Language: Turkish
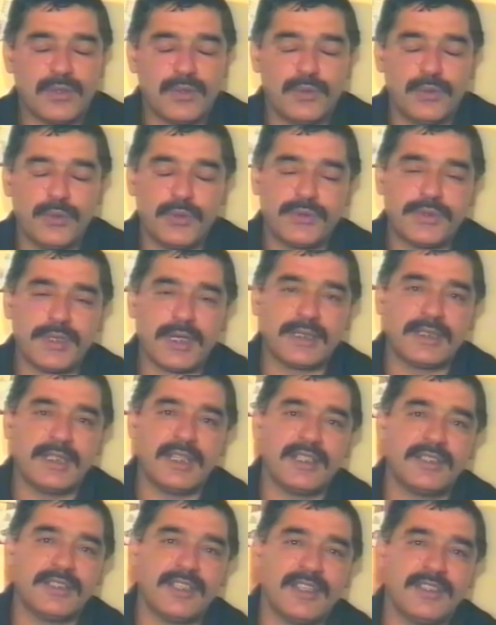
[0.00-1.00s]

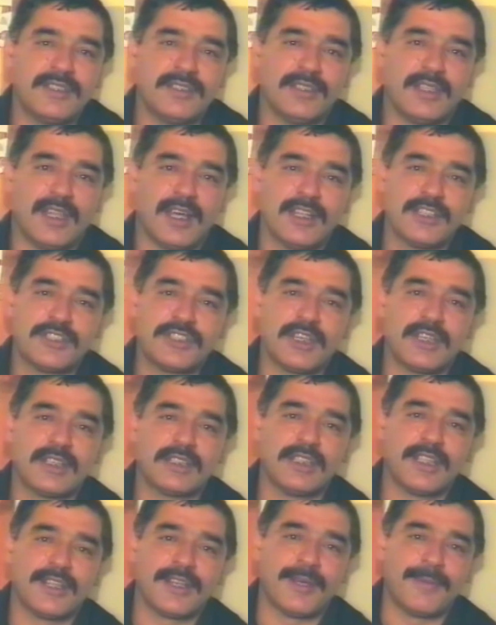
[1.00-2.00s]
Yükseklerden
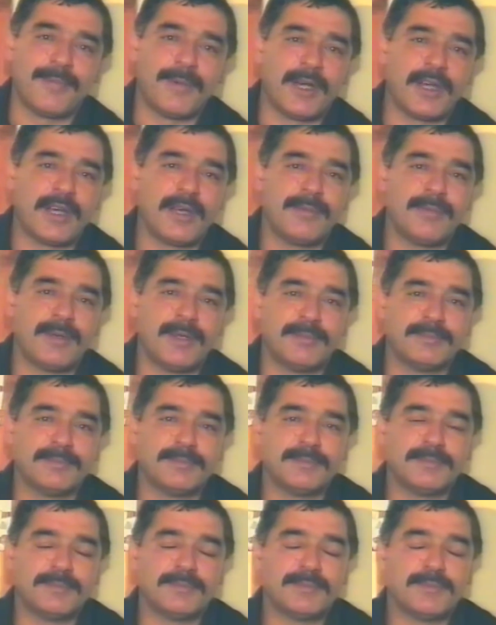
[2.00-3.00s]
alçaklara bakamam.
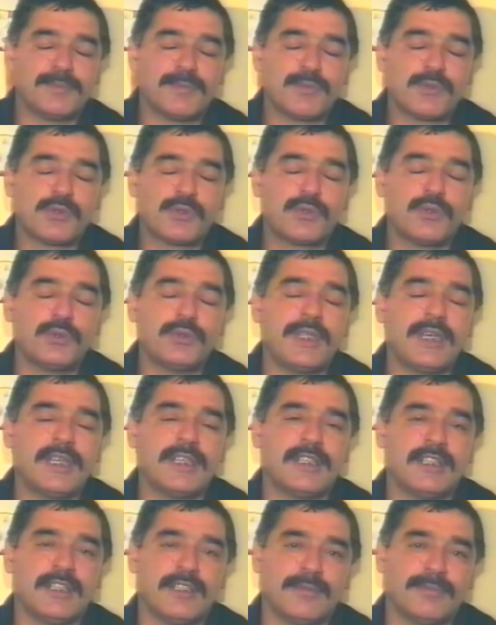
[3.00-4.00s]
Su
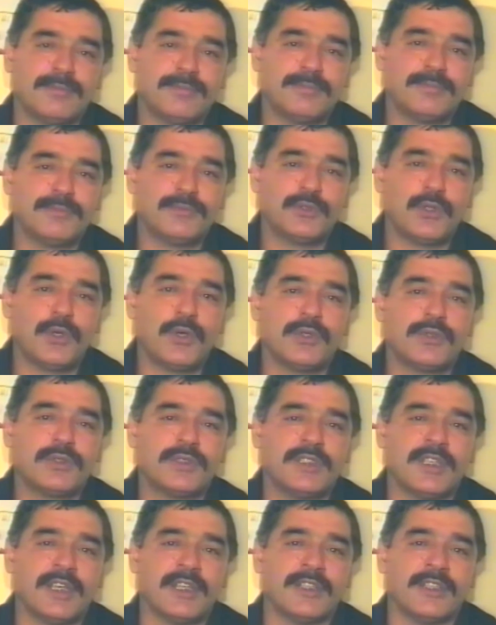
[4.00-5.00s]
degilim
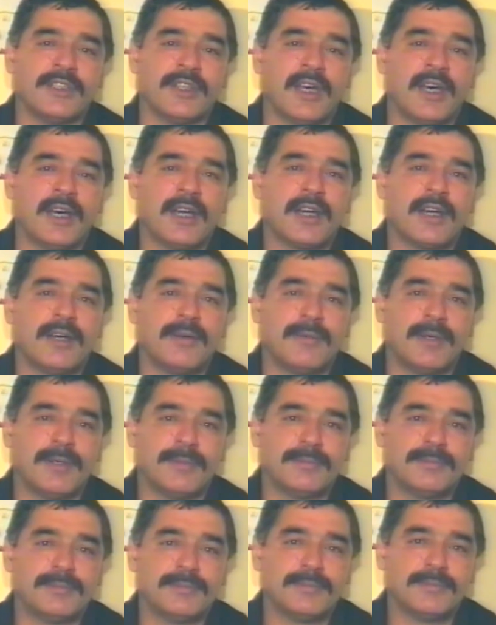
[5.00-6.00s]
dört yanına akamam.